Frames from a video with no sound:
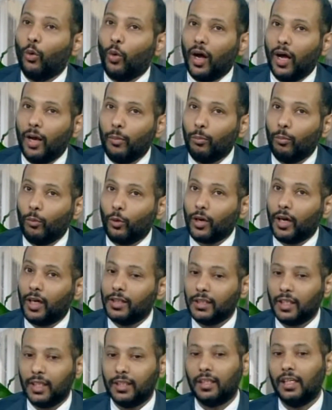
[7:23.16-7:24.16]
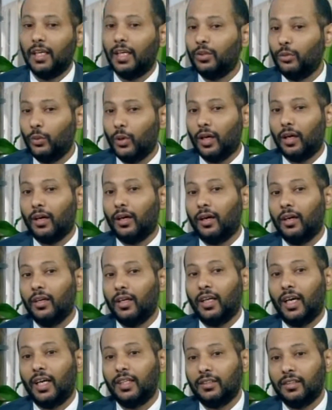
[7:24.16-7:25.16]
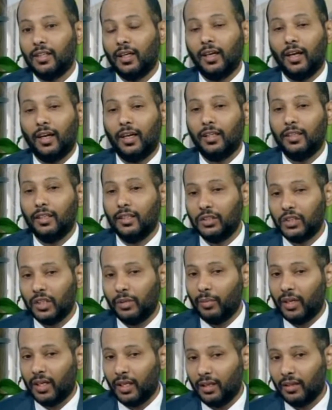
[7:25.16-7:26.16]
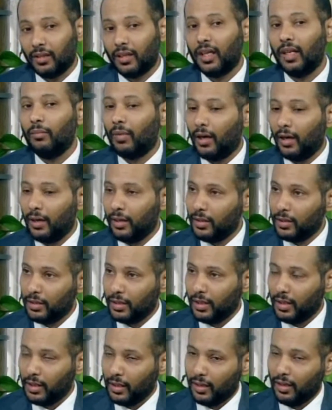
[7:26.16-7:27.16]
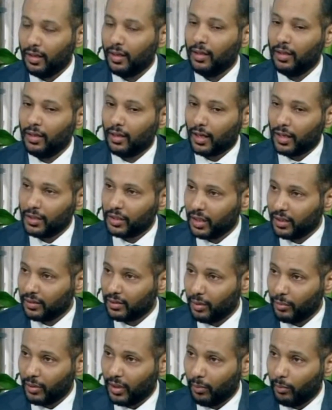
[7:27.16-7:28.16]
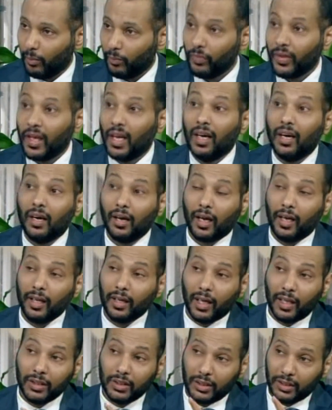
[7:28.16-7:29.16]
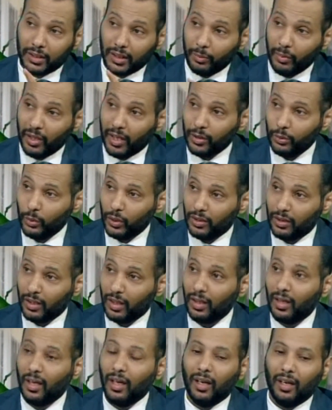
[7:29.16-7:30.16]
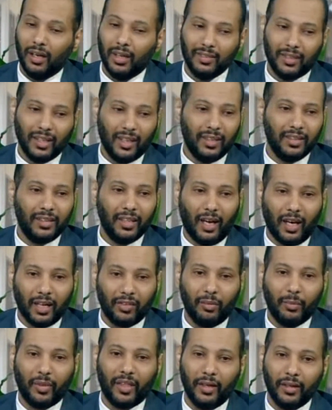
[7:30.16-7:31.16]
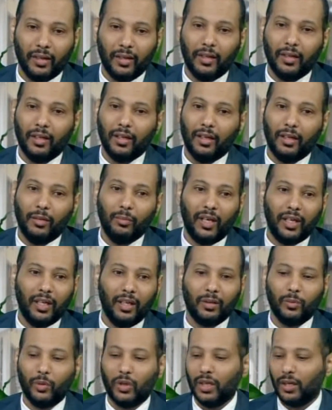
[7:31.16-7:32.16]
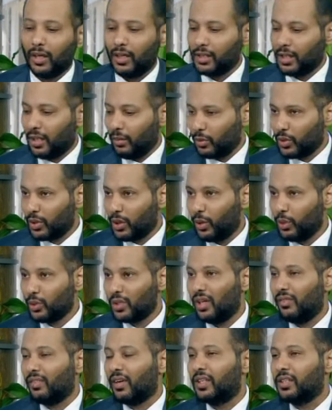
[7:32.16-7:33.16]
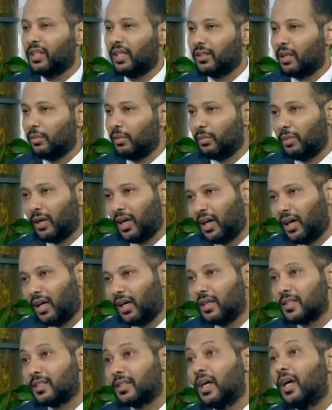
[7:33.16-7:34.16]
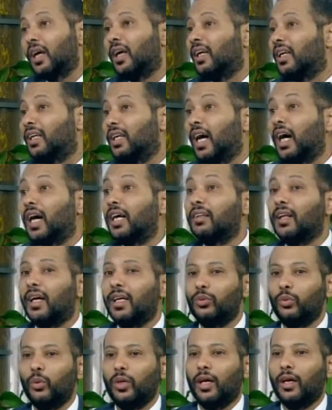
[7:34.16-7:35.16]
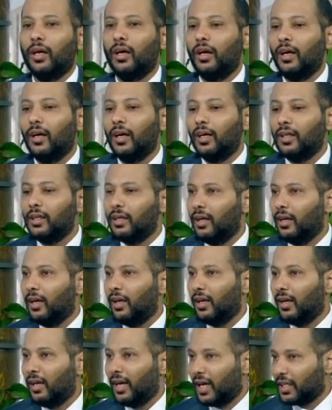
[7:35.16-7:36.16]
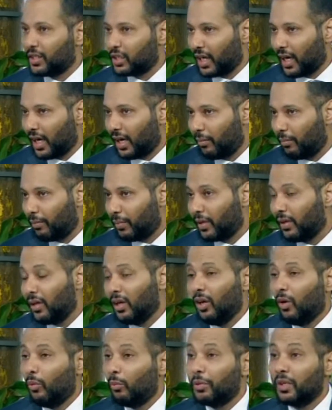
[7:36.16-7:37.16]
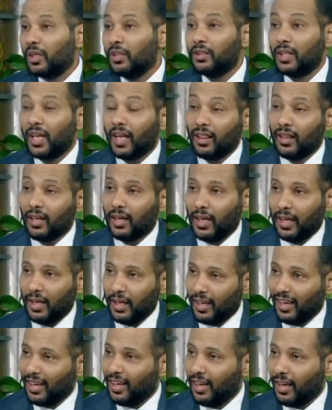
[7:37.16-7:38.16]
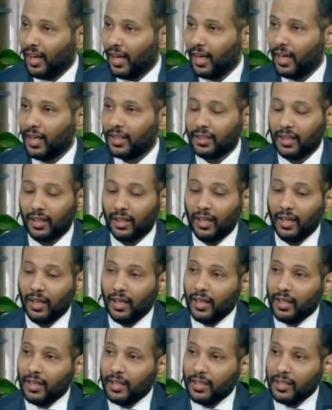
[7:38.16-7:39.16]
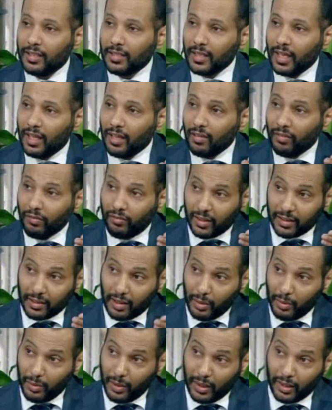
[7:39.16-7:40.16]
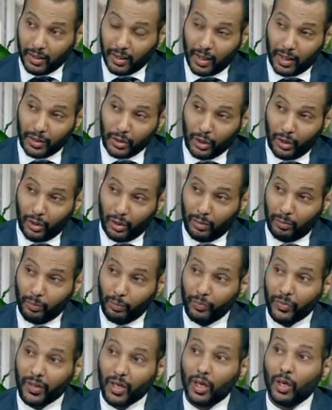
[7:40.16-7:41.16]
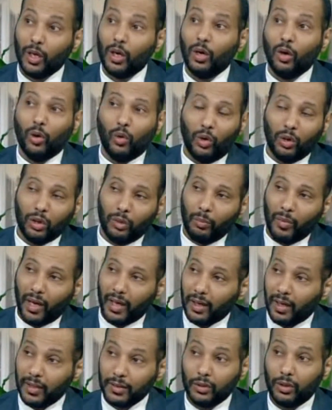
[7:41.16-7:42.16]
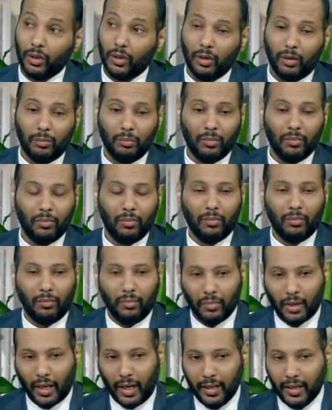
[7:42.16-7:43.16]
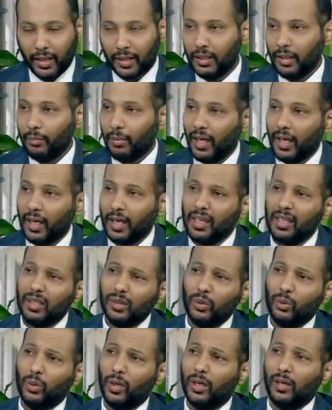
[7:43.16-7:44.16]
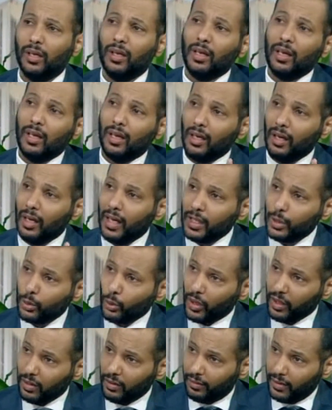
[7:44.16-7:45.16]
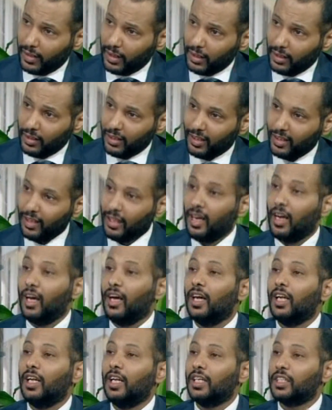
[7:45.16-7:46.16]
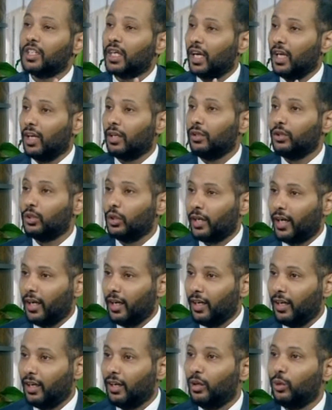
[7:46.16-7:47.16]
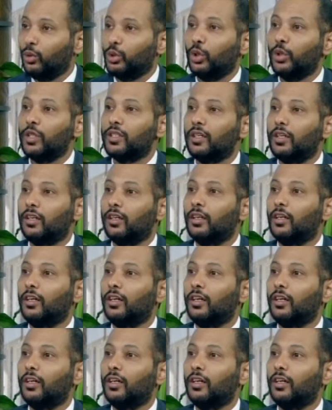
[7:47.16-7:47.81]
وهم مراجعه الادويه يعني حتى الحين يجي المريض كل ما يراجع الطبيب راح يراجع جميع ادويته لان انت عارفه مثلا المريض ممكن يراجع المستوصف راجع طبيب خاص ياخذ ادويه آه، اعشاب ممكن تاثر على حياته نعم زين فالطبيب يقعد يراجعهم وعقب ما يراجعهم راح يكتب على كل دواء ليش وقفه أي. ليش غير الجرعه فبالتالي